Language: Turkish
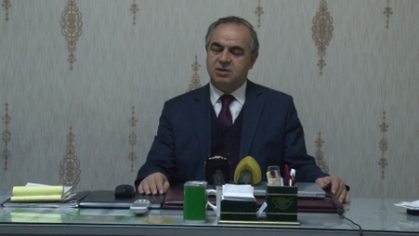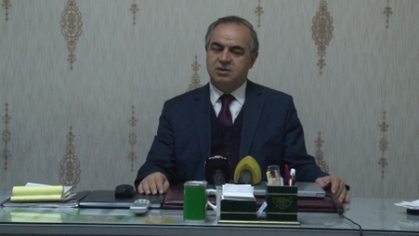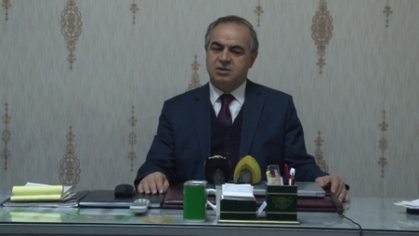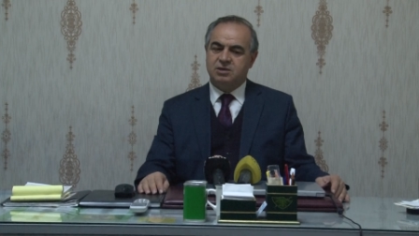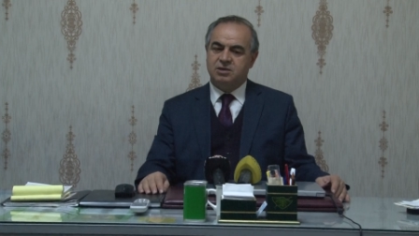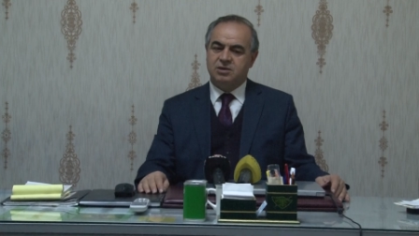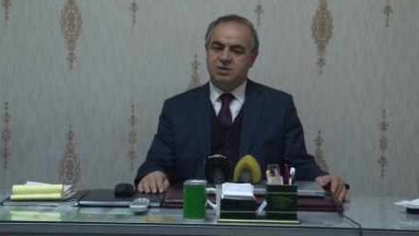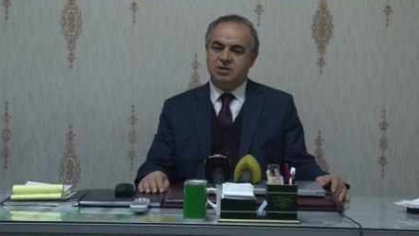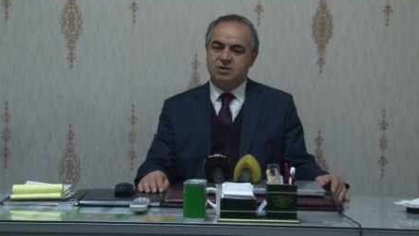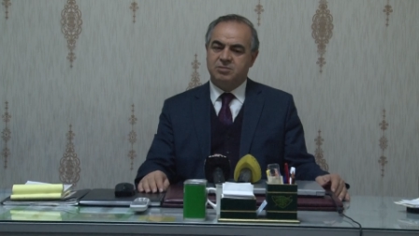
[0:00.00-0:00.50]

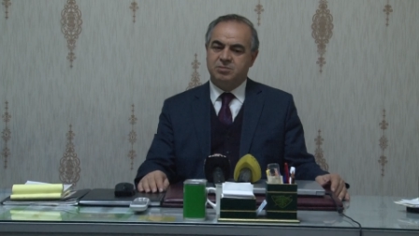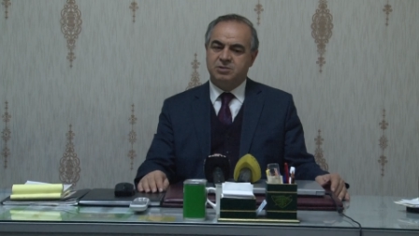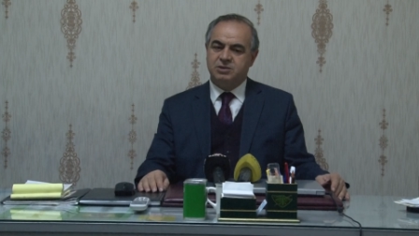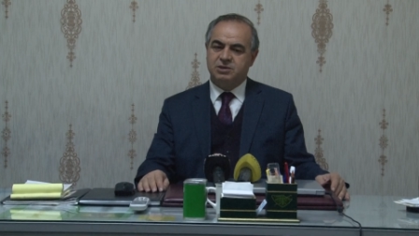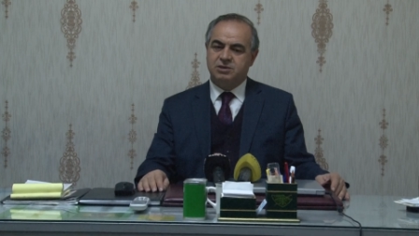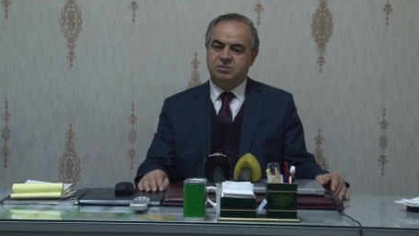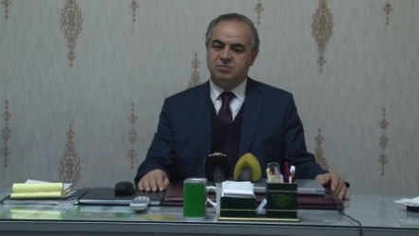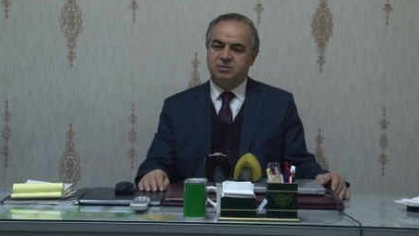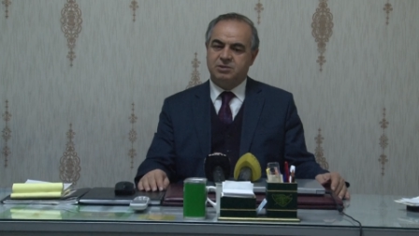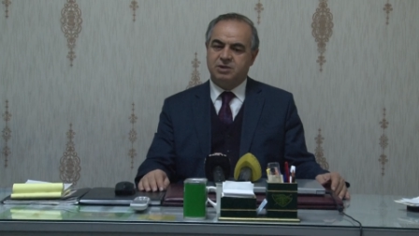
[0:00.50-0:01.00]
Ee,
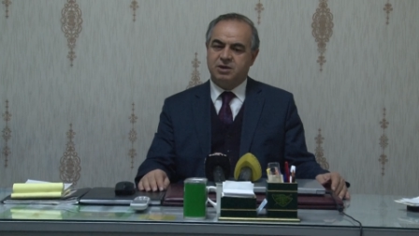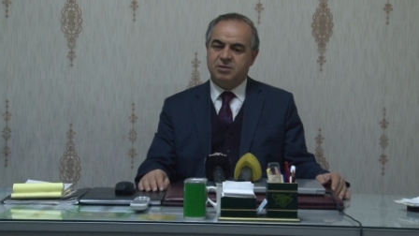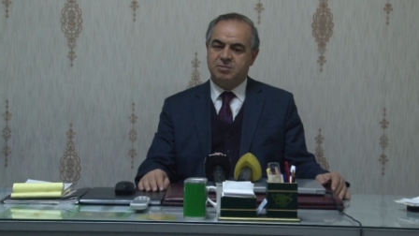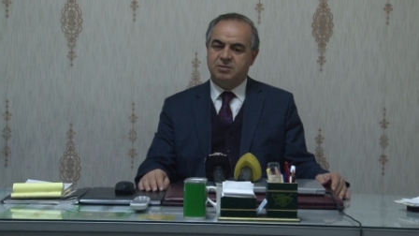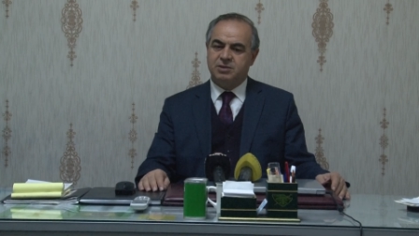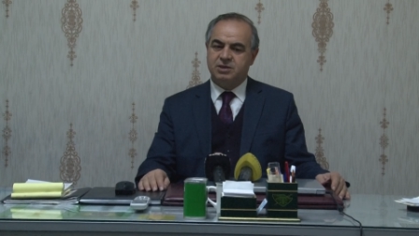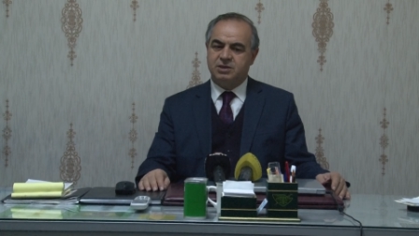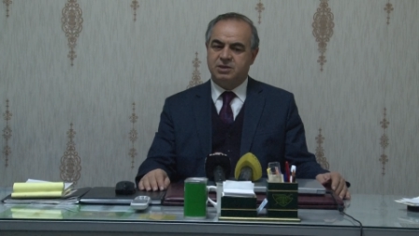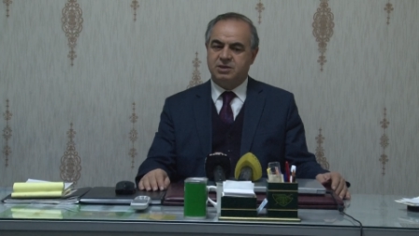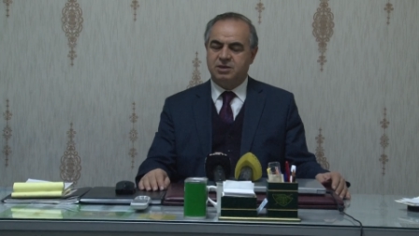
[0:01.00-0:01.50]
bizim
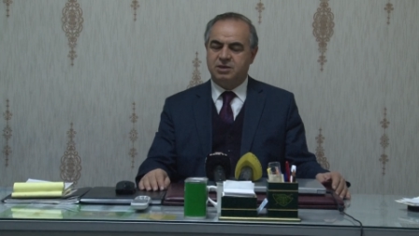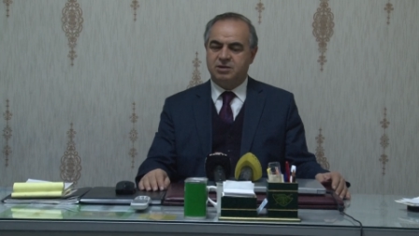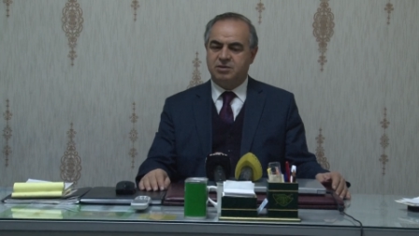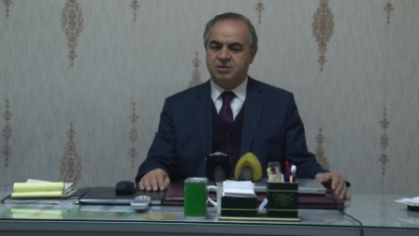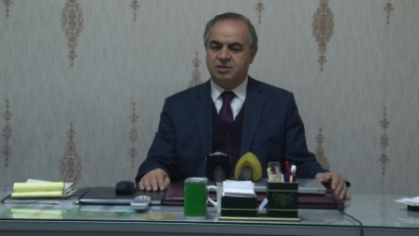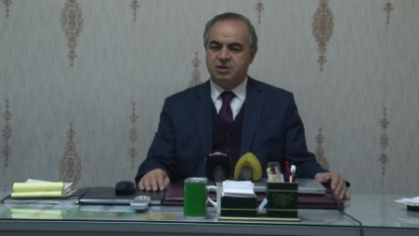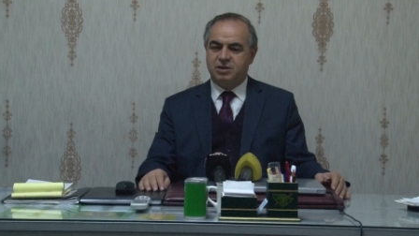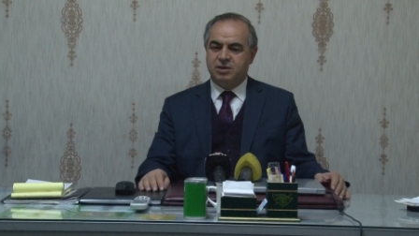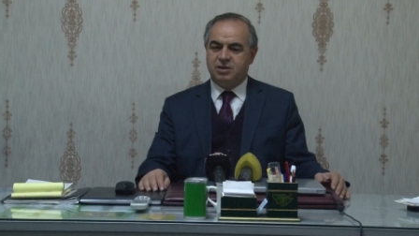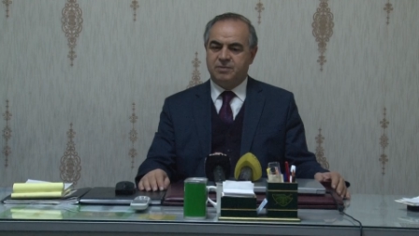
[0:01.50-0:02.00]
tabii ki
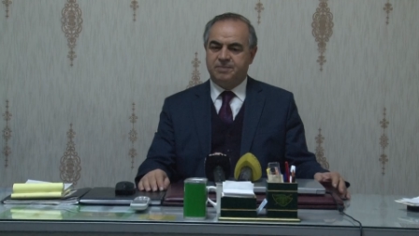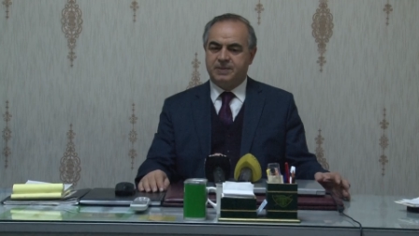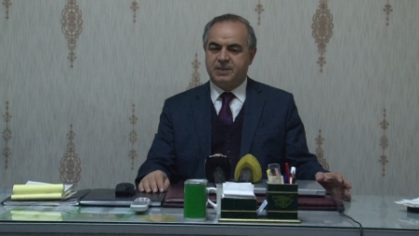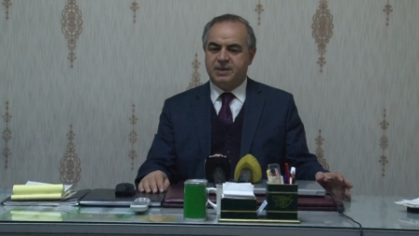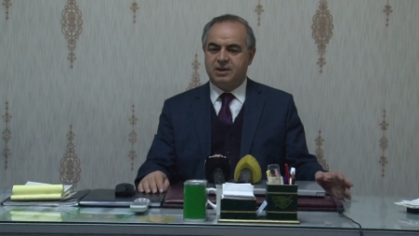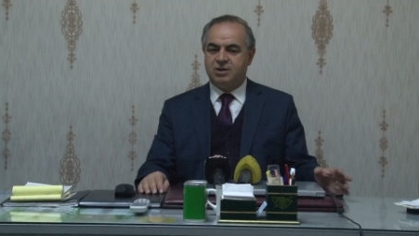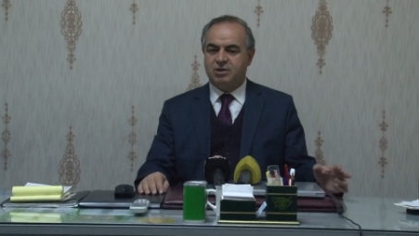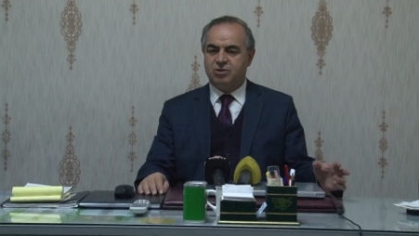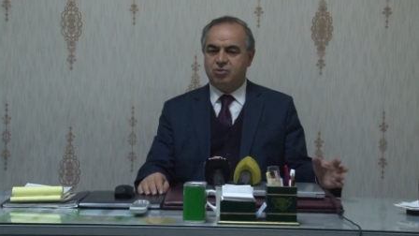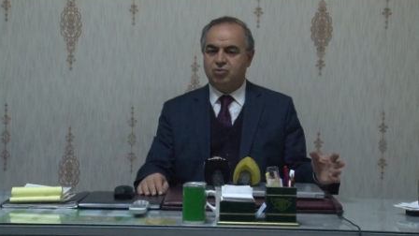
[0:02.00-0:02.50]

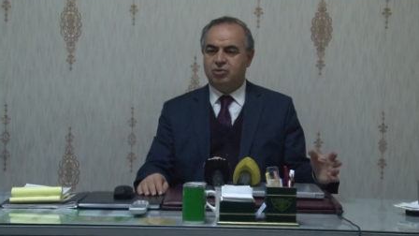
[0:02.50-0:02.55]
e,